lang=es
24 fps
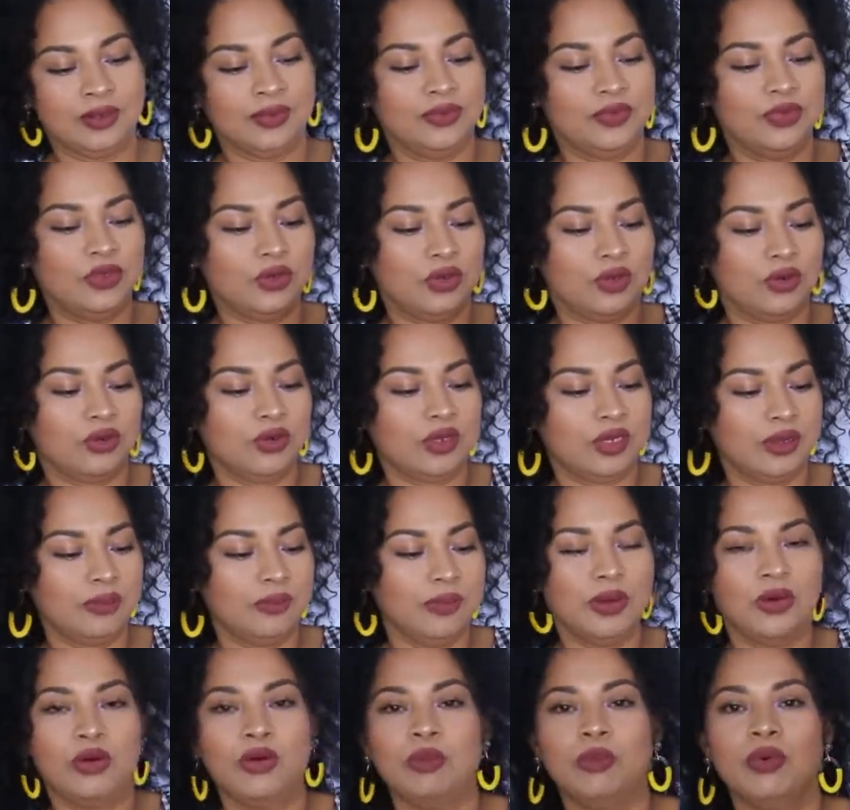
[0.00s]
yo creo que
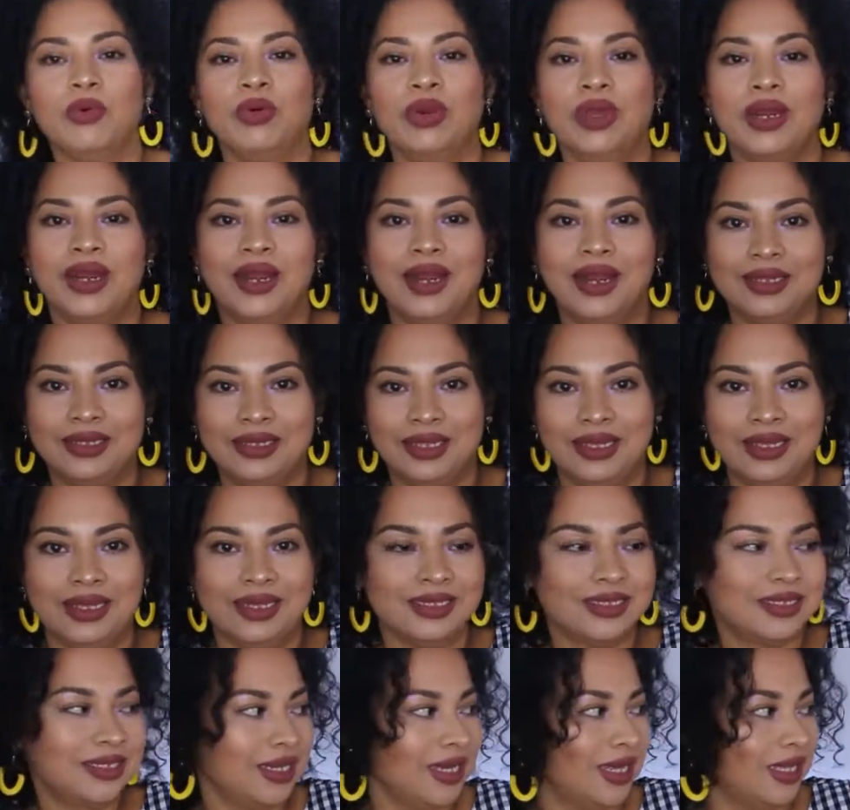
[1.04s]
mejor me voy a ir a la talla
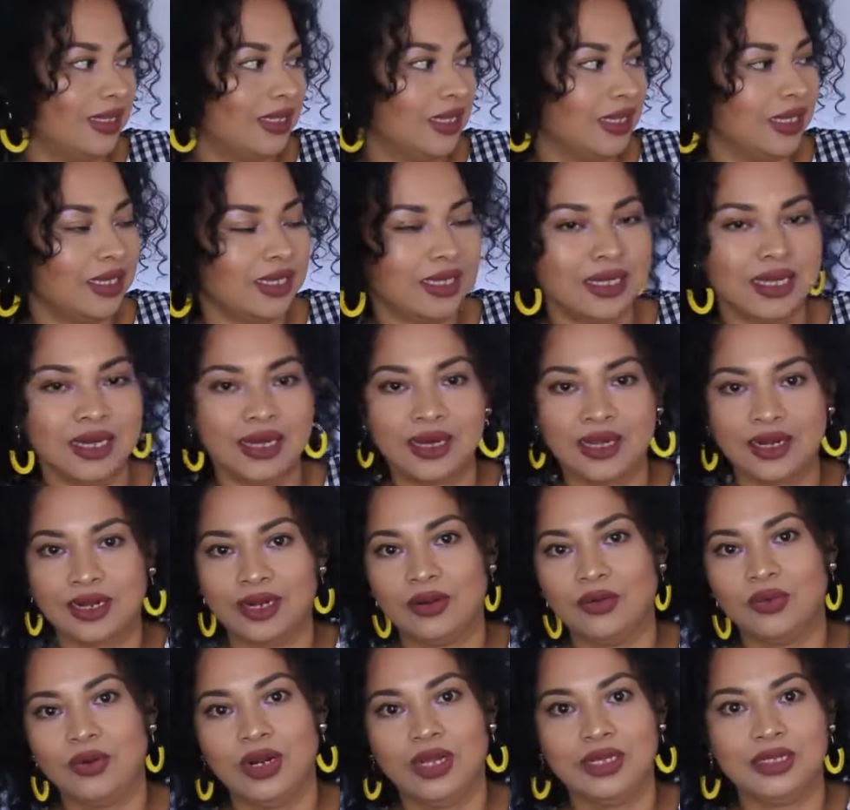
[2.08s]
7 y
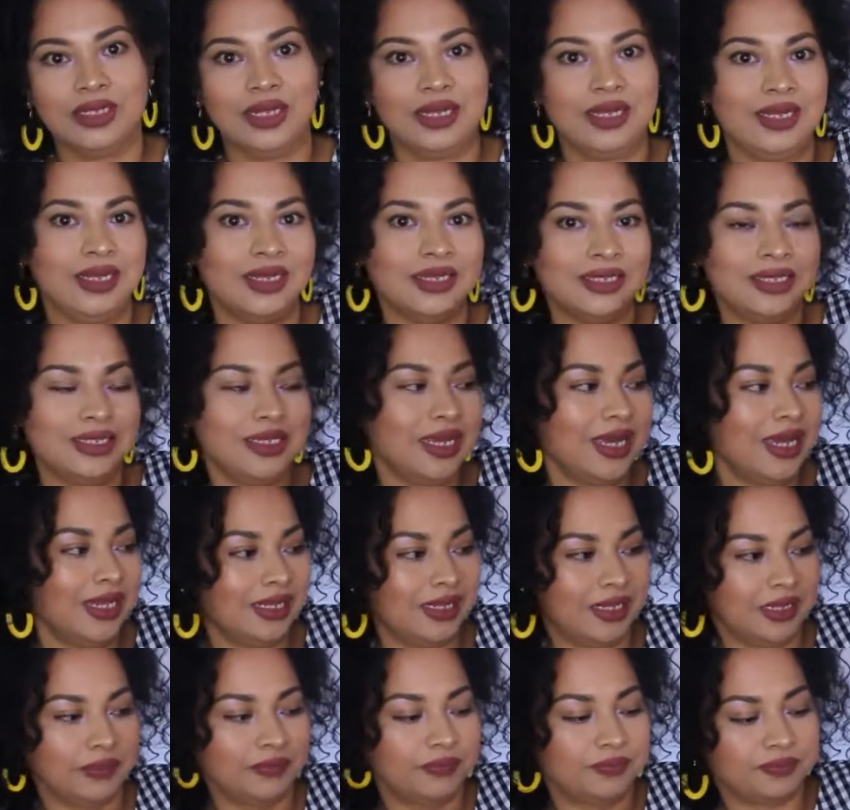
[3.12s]
agarré una talla
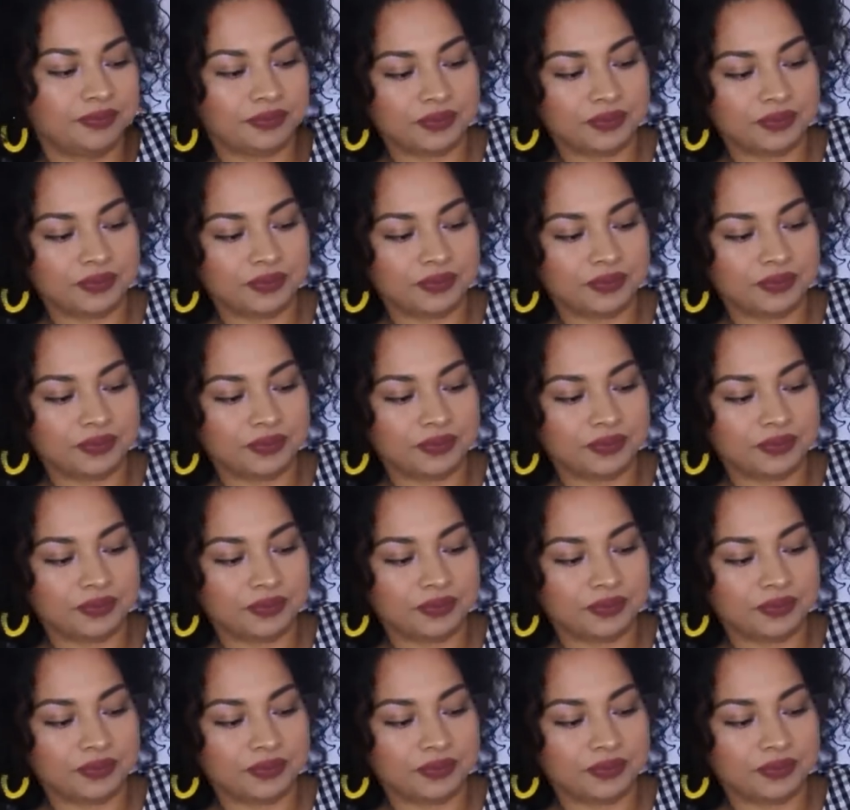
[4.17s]
7